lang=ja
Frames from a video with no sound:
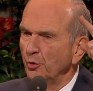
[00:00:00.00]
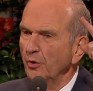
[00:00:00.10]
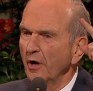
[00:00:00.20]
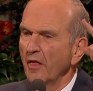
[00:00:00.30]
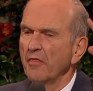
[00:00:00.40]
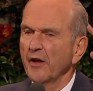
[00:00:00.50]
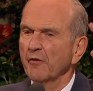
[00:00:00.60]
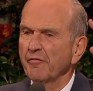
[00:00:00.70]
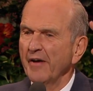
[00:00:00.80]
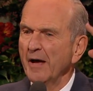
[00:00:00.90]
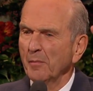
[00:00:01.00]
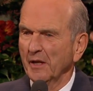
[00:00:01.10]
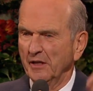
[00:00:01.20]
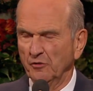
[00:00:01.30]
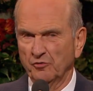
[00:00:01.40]
神殿で
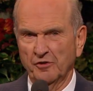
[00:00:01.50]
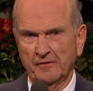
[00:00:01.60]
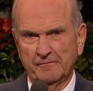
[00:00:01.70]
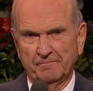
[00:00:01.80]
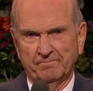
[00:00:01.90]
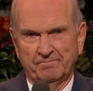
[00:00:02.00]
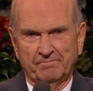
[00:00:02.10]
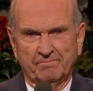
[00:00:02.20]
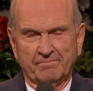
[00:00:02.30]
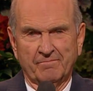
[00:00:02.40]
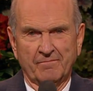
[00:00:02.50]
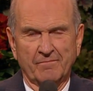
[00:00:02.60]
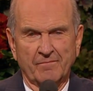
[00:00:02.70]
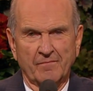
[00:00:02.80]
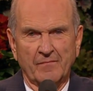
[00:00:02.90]
宮座を行います。